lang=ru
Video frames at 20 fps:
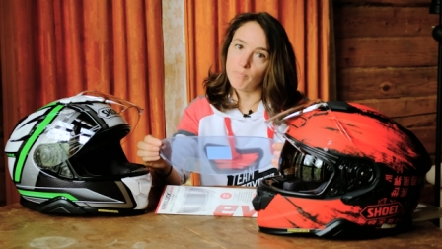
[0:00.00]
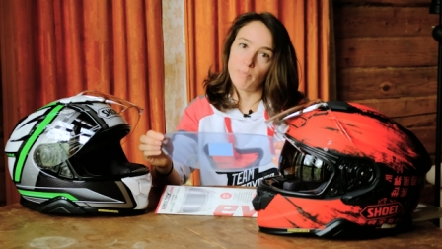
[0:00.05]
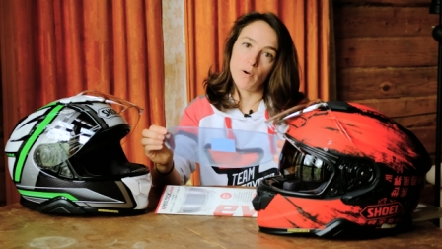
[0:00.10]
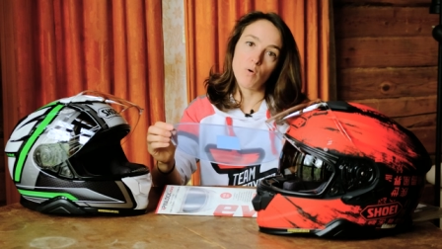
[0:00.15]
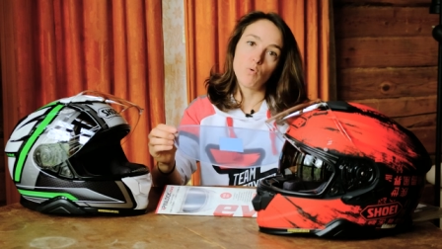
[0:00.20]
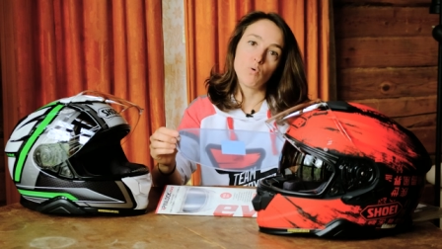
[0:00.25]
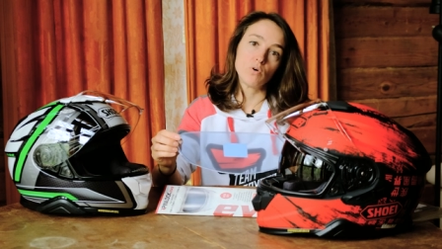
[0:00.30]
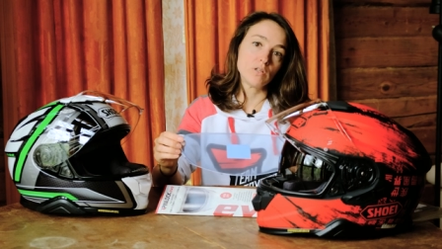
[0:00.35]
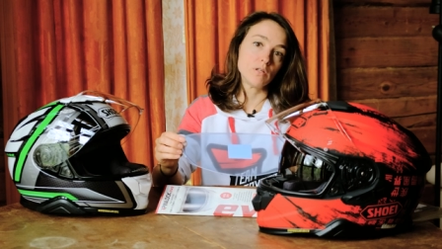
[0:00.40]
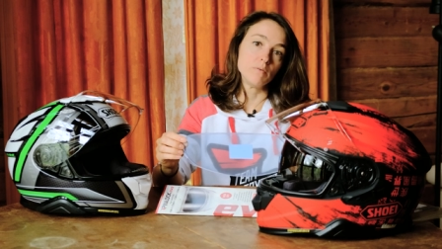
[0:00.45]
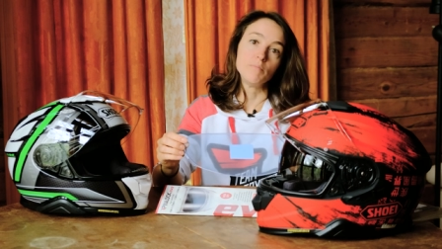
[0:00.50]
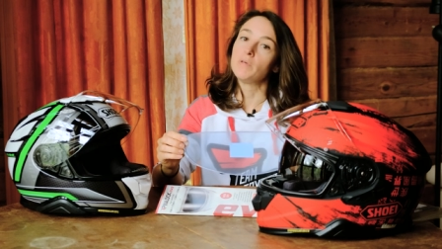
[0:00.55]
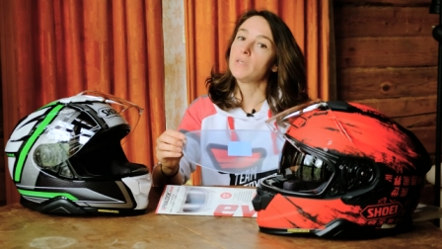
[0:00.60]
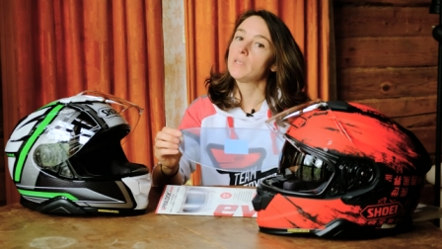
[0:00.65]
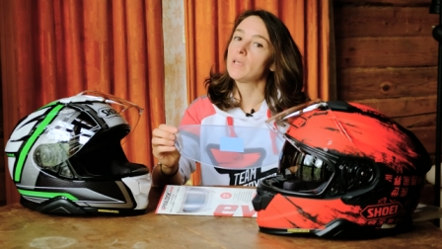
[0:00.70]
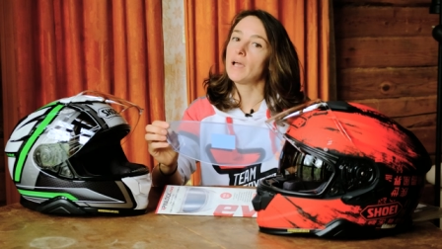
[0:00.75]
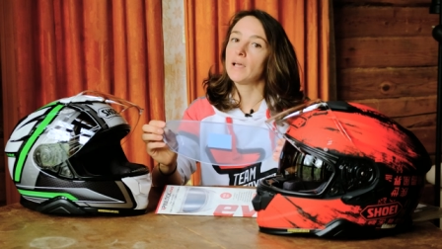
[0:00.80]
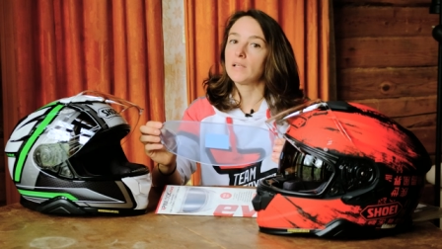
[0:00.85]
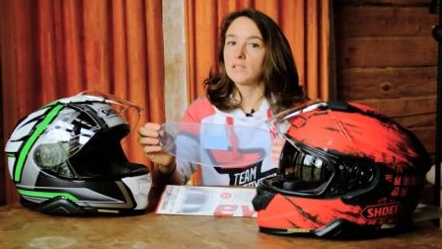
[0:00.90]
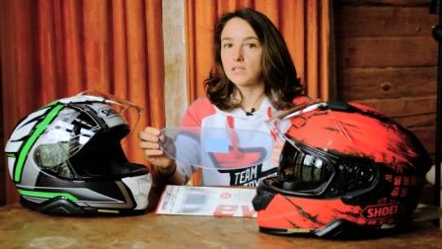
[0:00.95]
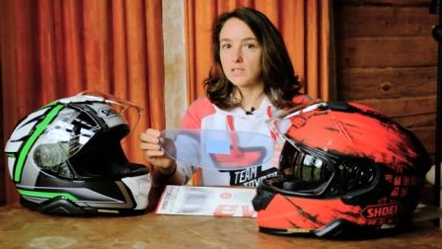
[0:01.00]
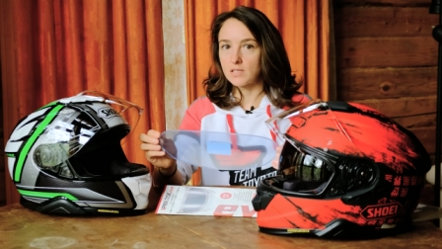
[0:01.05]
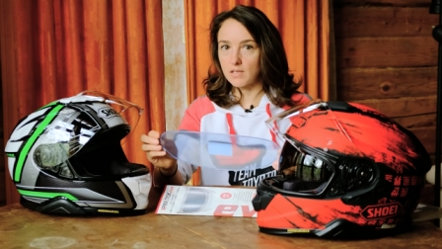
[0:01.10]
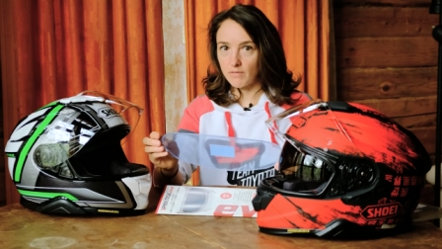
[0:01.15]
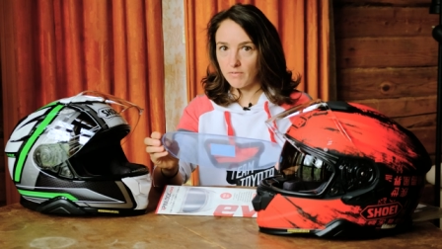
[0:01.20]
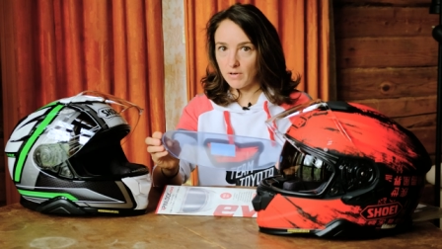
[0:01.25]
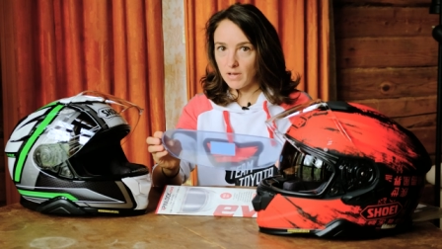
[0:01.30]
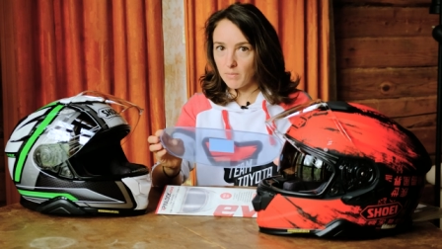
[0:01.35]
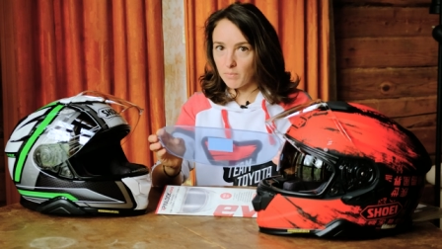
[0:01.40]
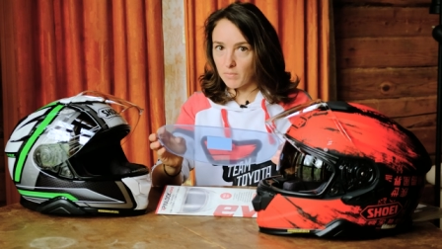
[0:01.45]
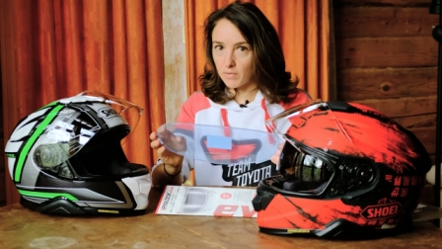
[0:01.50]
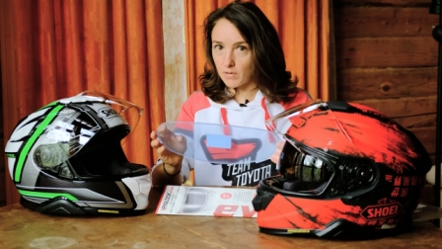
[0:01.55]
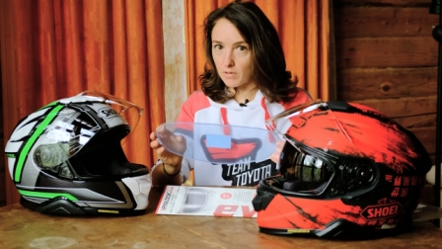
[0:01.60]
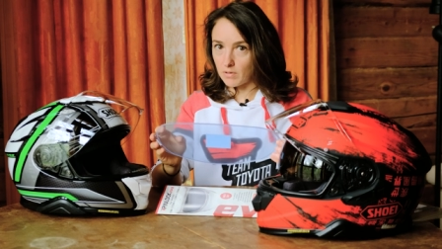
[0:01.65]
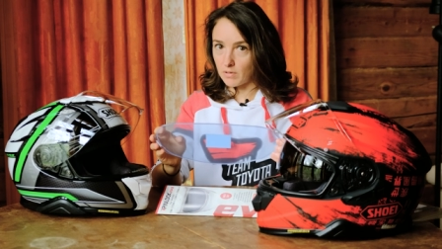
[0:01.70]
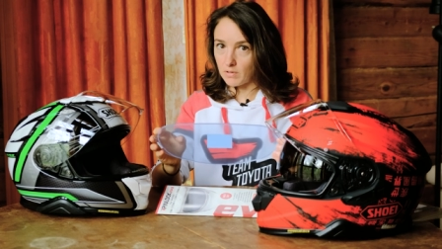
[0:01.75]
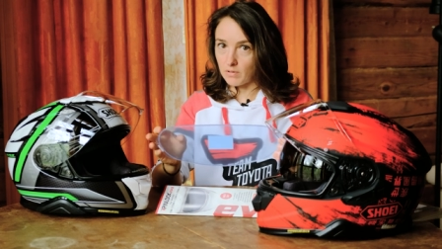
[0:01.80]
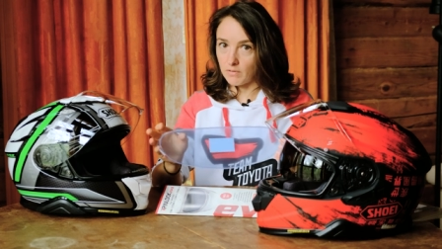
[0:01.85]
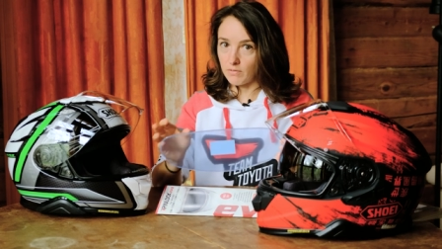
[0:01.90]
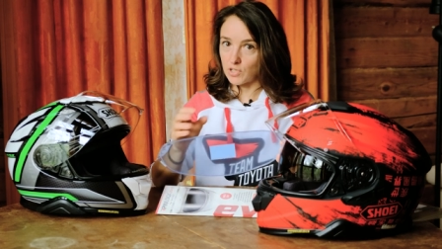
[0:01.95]
погода меняется за
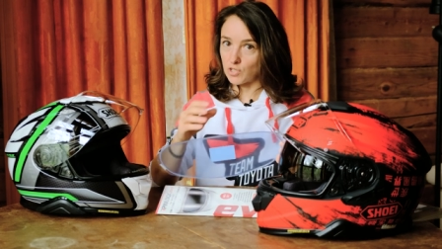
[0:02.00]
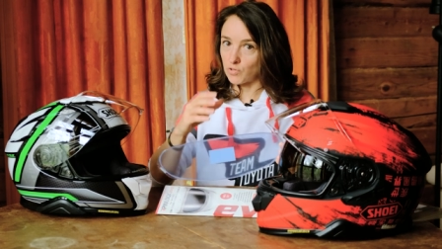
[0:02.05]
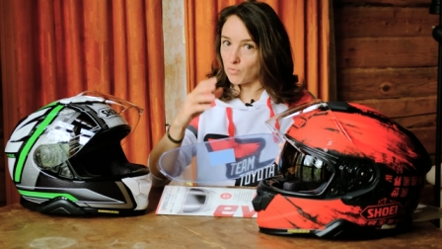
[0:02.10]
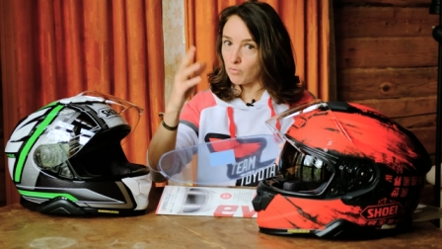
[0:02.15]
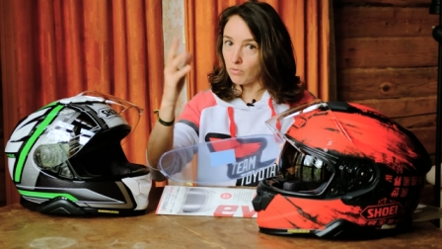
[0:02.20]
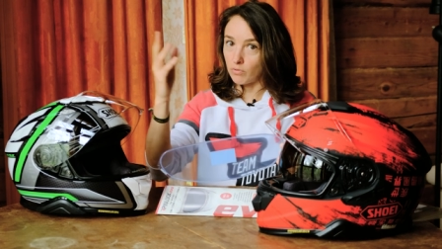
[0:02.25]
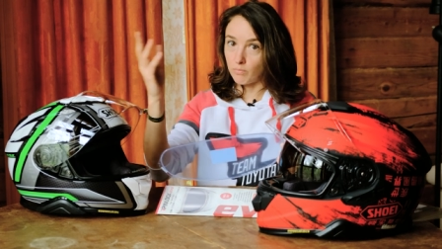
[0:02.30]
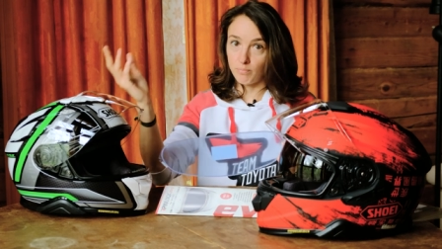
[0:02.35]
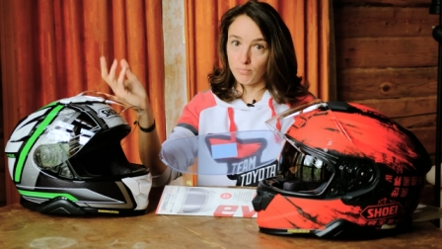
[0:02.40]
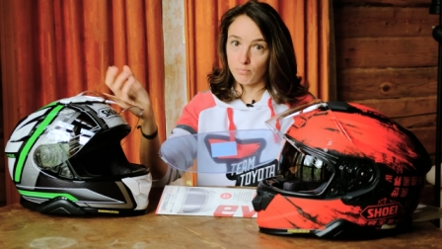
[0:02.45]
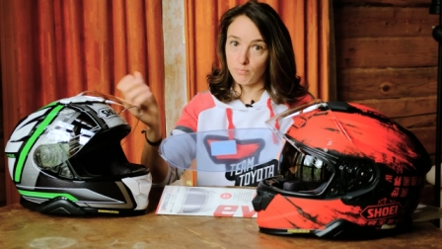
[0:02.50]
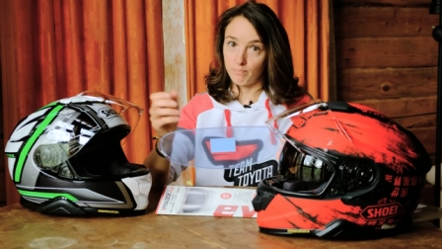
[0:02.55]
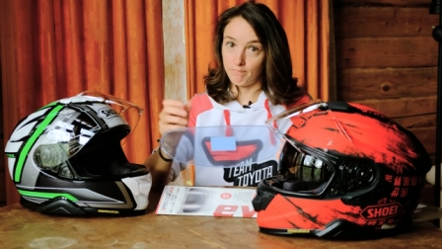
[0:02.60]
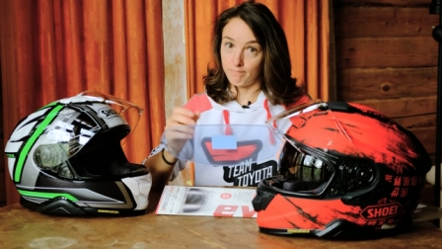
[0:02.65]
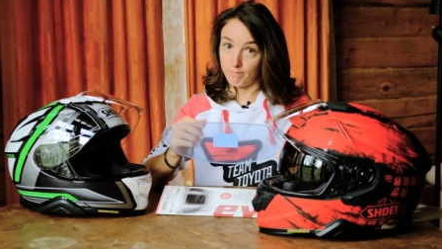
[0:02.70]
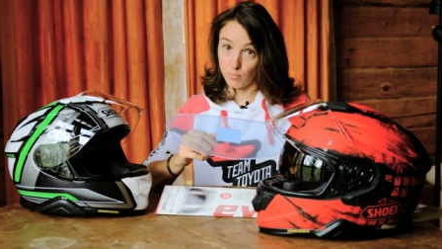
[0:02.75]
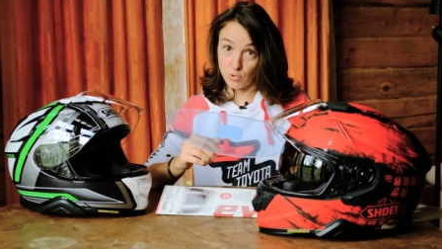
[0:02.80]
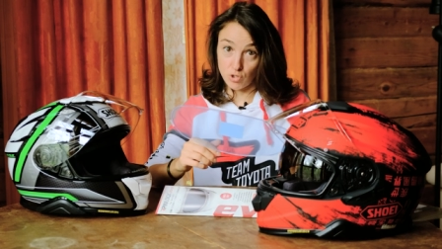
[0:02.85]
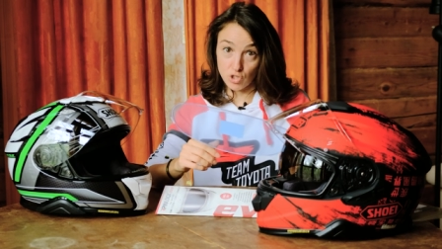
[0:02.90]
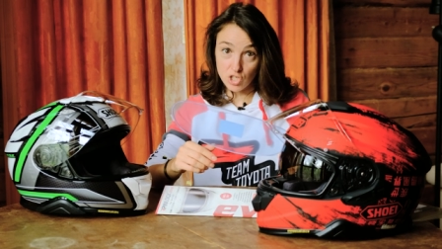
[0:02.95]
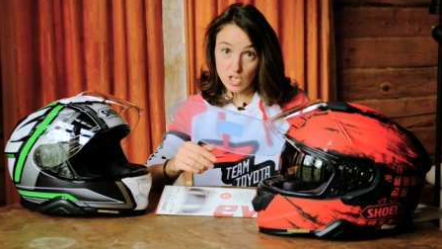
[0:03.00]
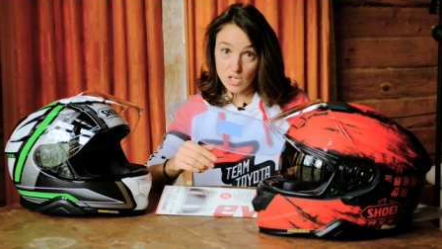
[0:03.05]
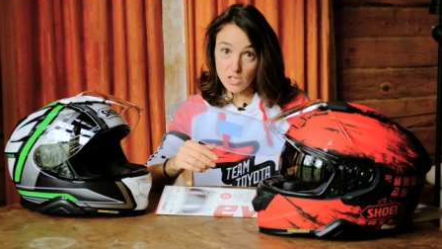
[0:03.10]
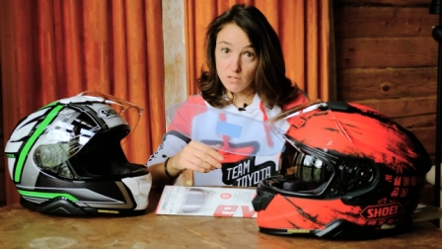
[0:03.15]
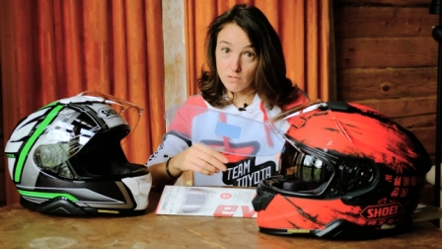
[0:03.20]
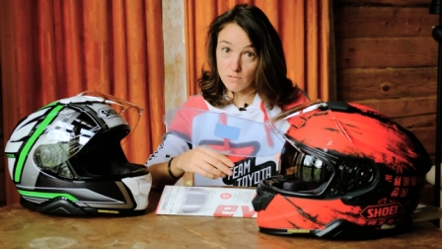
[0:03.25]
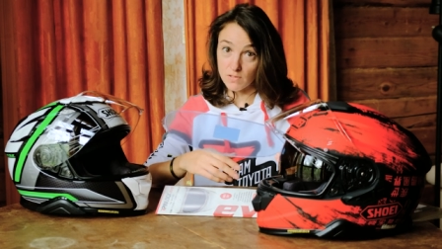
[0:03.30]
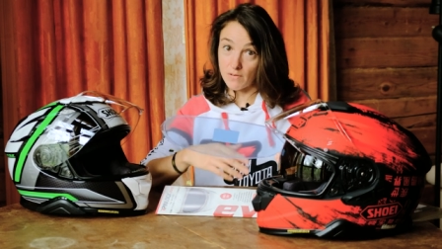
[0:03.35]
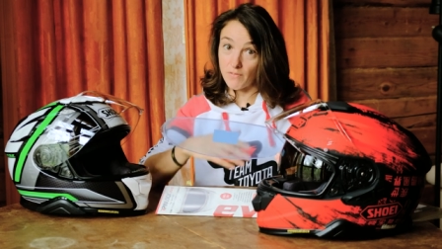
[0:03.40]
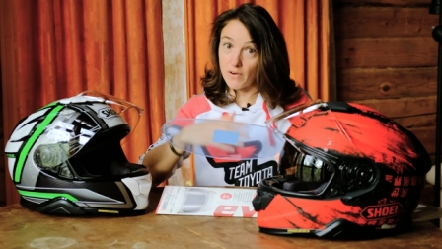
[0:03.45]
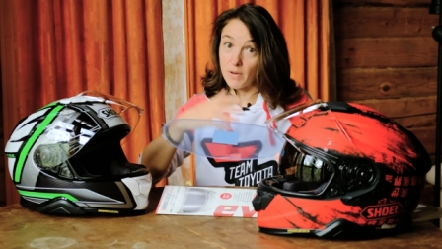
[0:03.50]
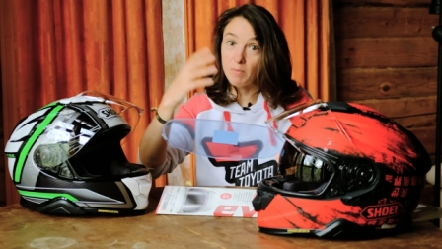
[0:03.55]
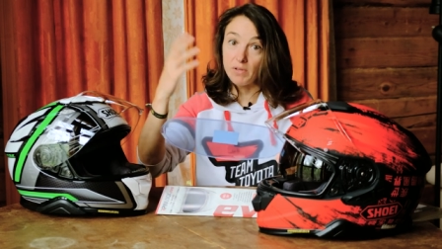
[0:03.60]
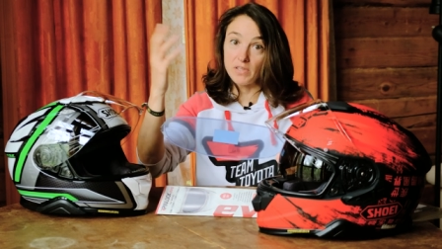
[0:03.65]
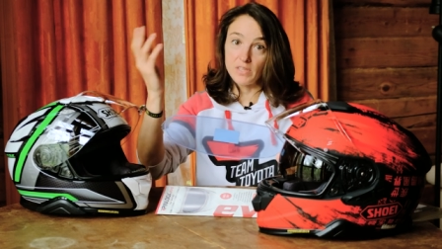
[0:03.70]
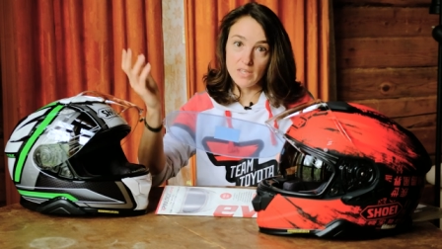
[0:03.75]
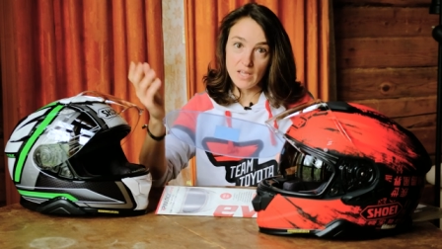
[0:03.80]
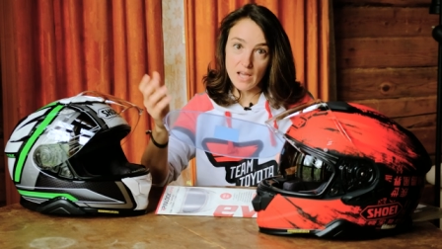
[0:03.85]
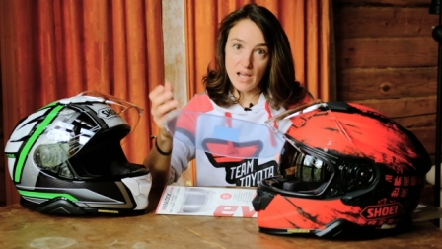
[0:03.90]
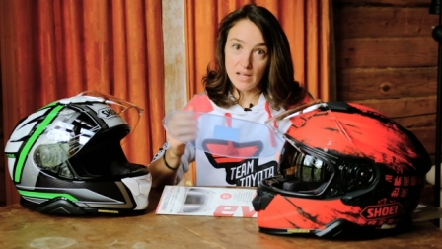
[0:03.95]
время вашего путешествия, за время
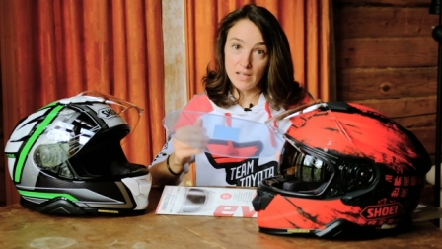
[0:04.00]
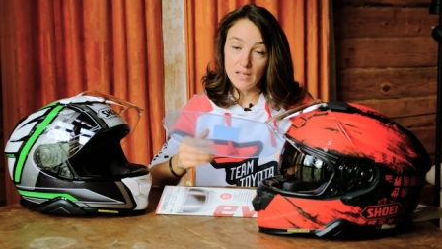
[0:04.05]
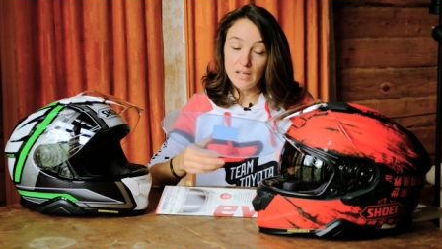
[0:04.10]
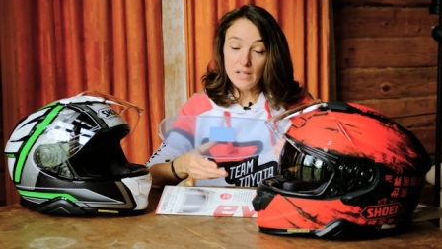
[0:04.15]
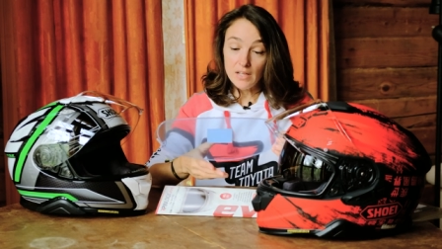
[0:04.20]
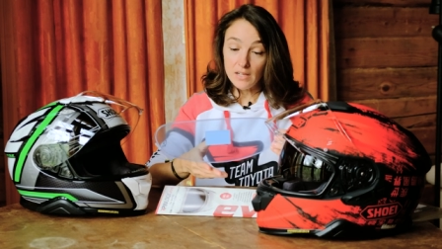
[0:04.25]
дня,